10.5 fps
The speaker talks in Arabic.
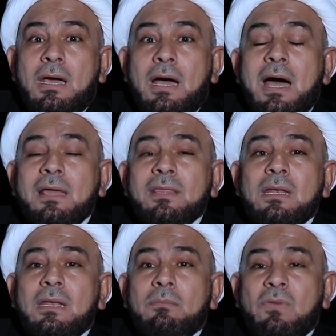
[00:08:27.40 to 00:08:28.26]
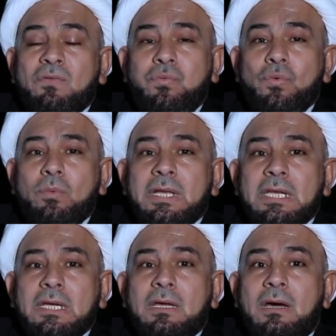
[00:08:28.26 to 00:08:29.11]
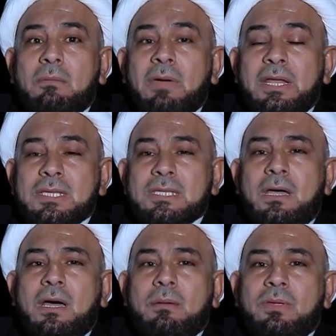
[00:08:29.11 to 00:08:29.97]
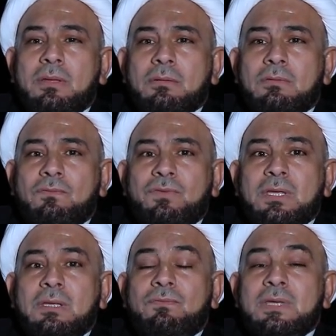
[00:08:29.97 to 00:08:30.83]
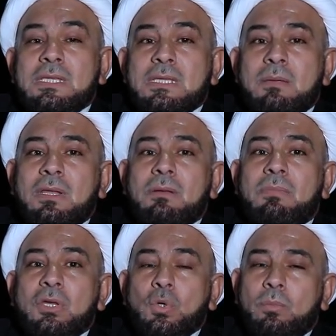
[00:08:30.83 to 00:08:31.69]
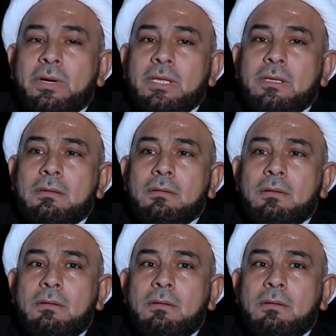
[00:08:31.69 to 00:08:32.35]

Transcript: هذا المفهوم اللي كان معنى الصحابة في في زمن بني أمية